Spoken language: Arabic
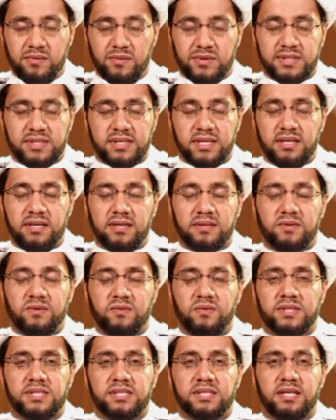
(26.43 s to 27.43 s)
والصلاة
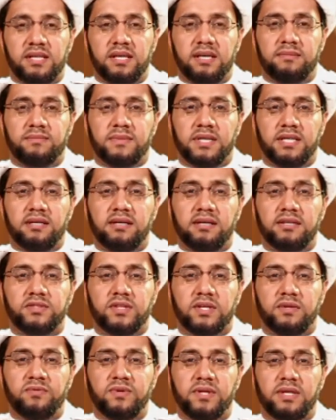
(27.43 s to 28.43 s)
والسلام على
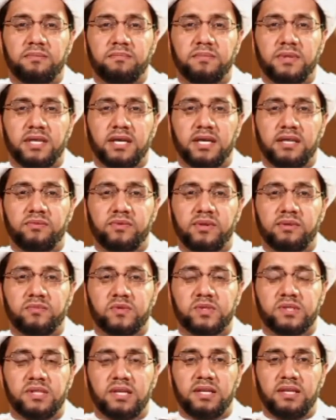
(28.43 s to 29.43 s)
أشرف الأنبياء
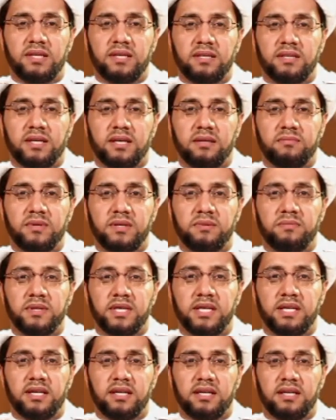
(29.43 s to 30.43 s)
والمرسلين حبيب
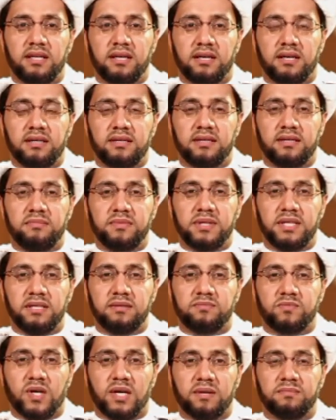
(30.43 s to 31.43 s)
إله العالمين
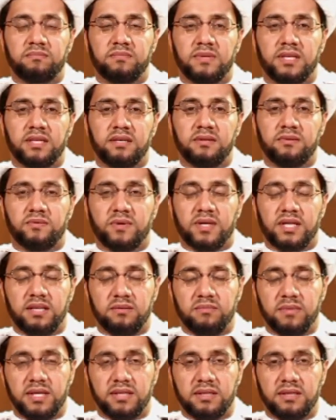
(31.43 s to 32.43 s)
محمد وأهل
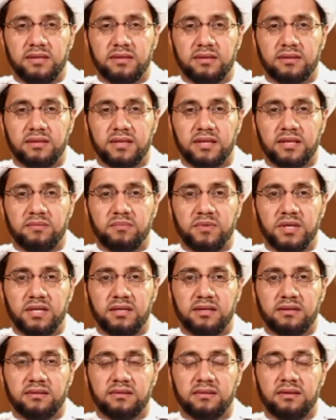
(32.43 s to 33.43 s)
بيته الطيبين
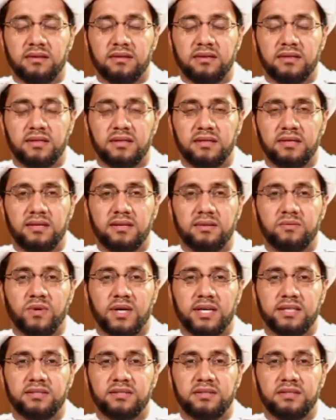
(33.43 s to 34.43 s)
الطاهرين
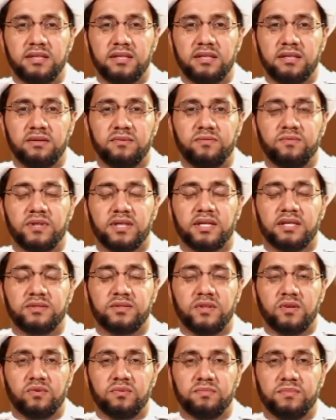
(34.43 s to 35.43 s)
وعجل
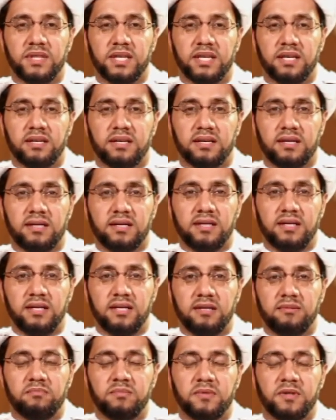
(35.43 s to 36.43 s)
فرجهم يا
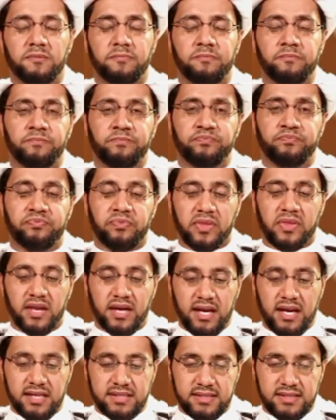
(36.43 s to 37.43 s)
كريم
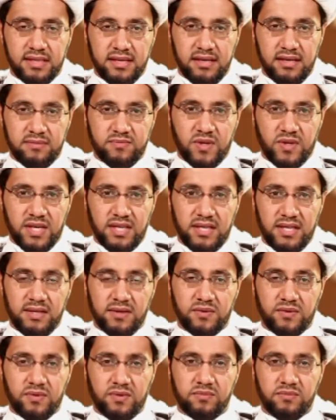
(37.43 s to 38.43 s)
السلام
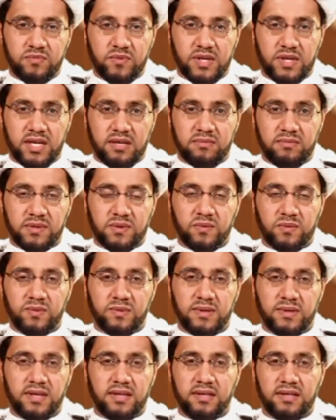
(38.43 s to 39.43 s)
عليكم ورحمة
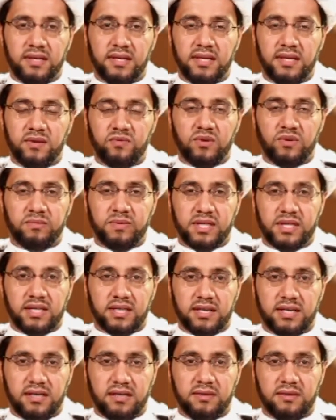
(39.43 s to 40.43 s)
الله
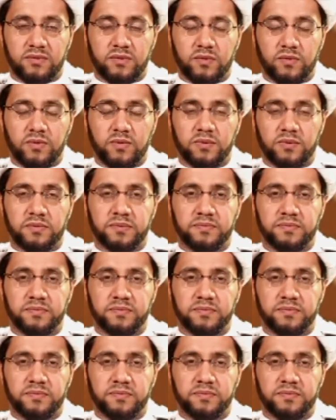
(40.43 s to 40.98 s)
وبركاته